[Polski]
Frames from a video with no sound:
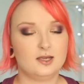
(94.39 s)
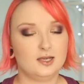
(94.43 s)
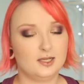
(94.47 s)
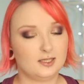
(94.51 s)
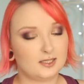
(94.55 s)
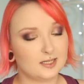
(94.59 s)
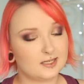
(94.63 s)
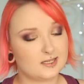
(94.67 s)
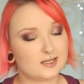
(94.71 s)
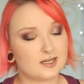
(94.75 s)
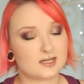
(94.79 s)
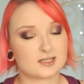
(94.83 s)
I
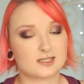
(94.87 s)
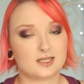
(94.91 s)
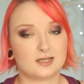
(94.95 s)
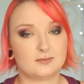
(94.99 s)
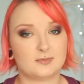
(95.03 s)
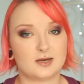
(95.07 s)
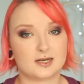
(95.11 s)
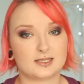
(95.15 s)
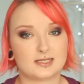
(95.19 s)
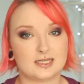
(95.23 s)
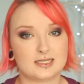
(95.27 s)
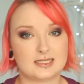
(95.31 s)
też każdej
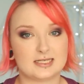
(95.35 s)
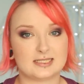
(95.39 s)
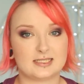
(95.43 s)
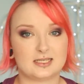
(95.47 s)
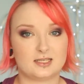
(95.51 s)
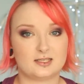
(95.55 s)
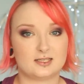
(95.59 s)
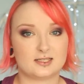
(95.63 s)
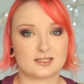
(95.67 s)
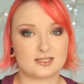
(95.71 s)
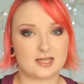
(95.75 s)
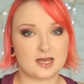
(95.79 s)
marce
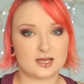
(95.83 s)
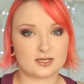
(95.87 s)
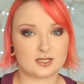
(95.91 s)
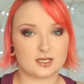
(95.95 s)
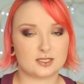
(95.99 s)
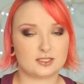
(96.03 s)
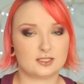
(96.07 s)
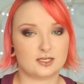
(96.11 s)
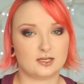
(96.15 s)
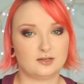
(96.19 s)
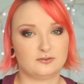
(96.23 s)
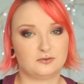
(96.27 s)
niestety
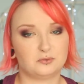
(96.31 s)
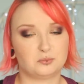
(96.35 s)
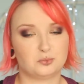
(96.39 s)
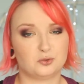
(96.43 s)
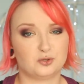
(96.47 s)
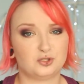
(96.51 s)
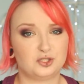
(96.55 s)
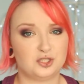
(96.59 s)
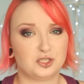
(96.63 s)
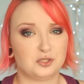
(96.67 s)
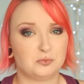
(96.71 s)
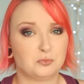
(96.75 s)
zdarza się
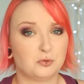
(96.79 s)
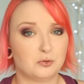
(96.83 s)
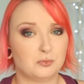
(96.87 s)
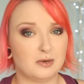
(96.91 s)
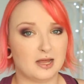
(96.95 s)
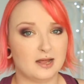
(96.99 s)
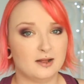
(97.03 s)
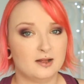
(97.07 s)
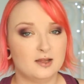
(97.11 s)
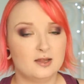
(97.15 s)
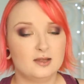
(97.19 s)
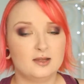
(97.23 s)
wypuścić
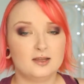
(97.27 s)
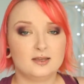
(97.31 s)
buble.